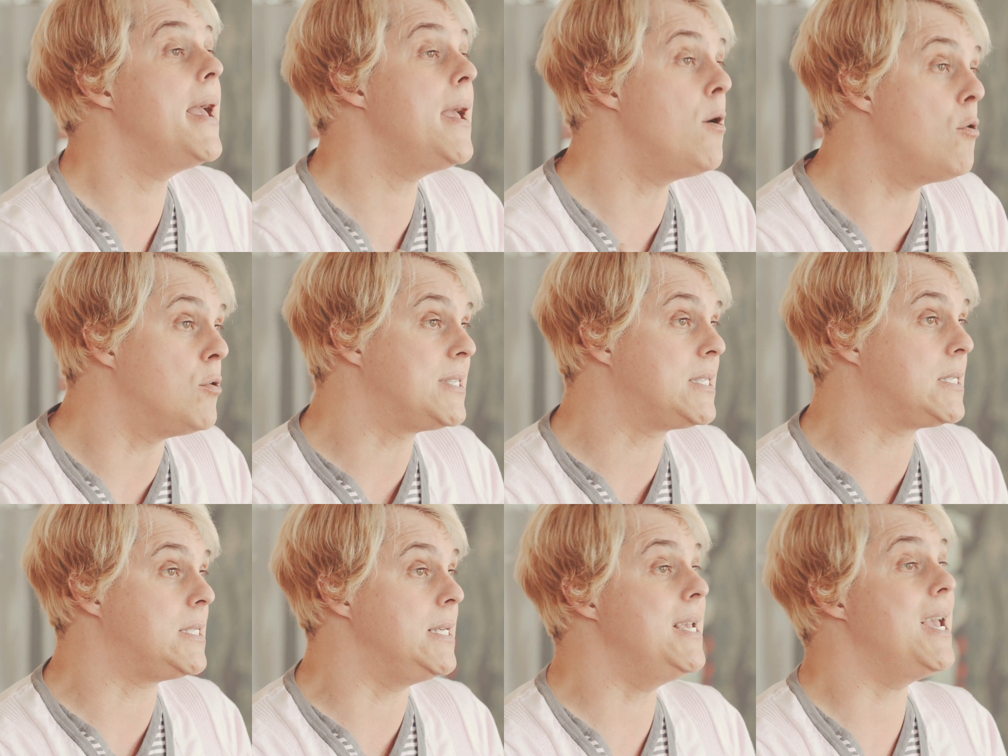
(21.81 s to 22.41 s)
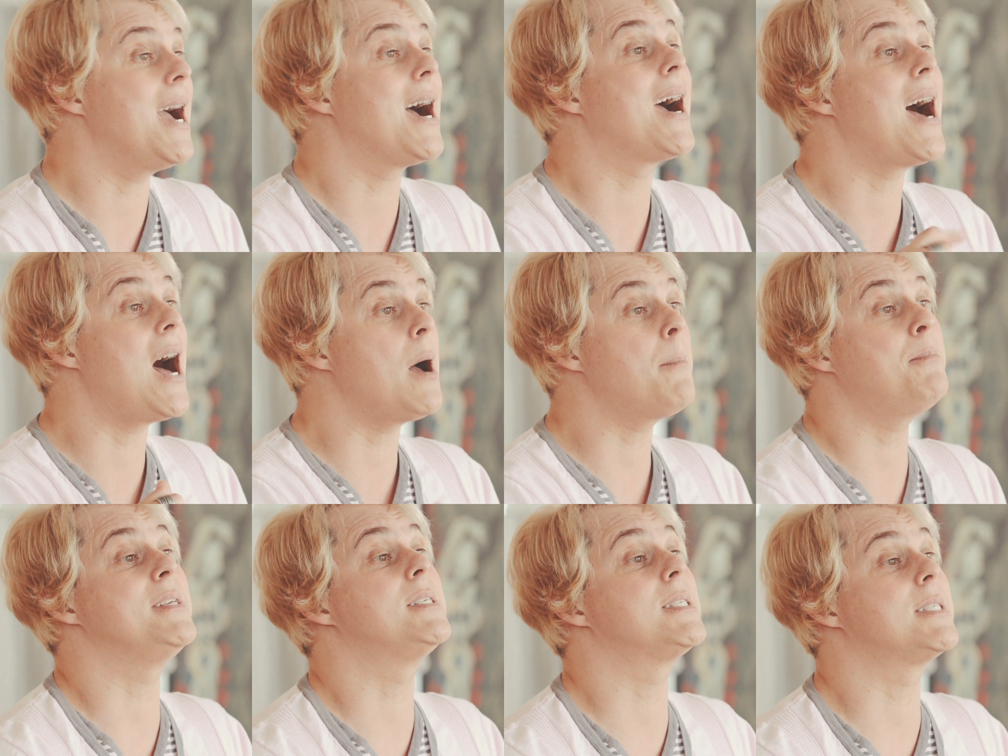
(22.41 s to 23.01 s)
et aussi
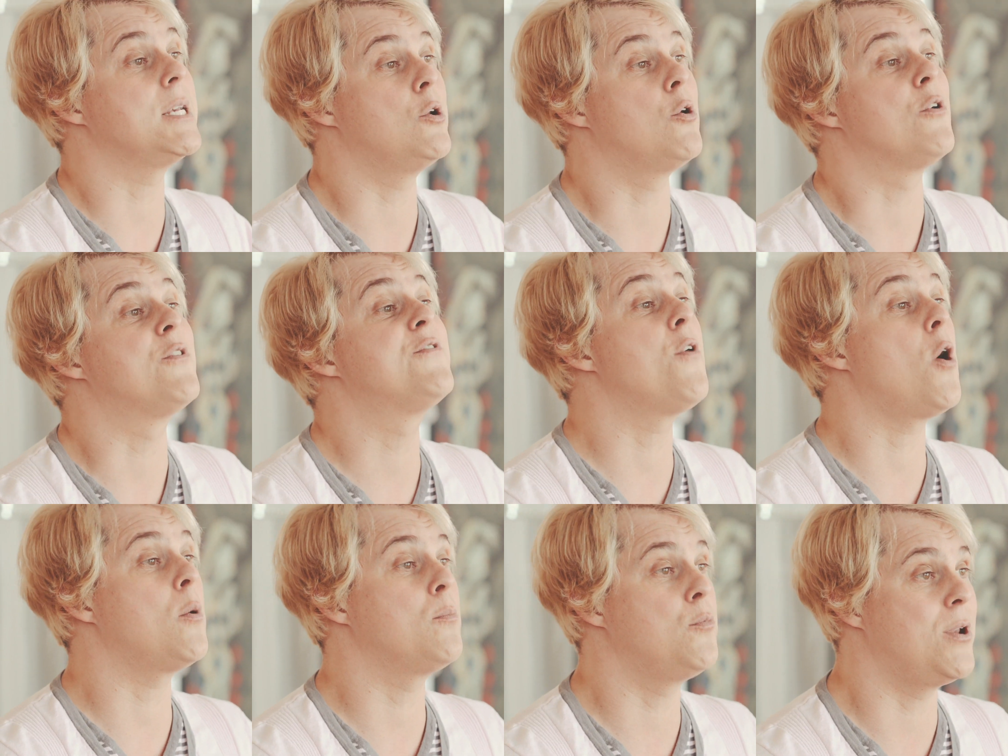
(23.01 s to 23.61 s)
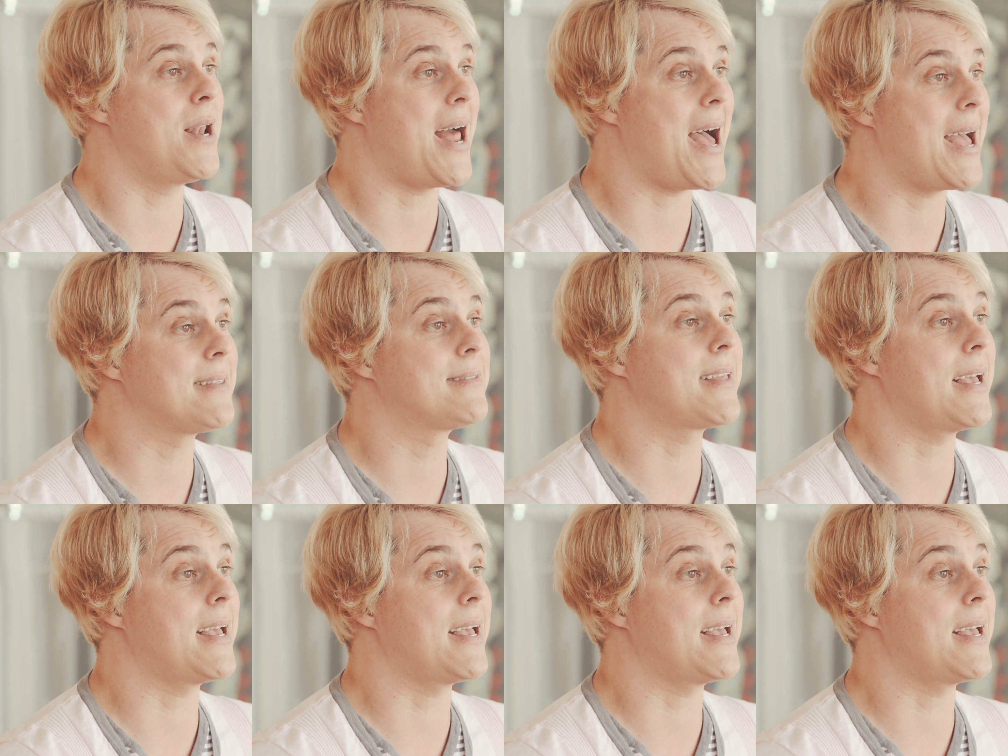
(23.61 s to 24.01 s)
remplissez le formulaire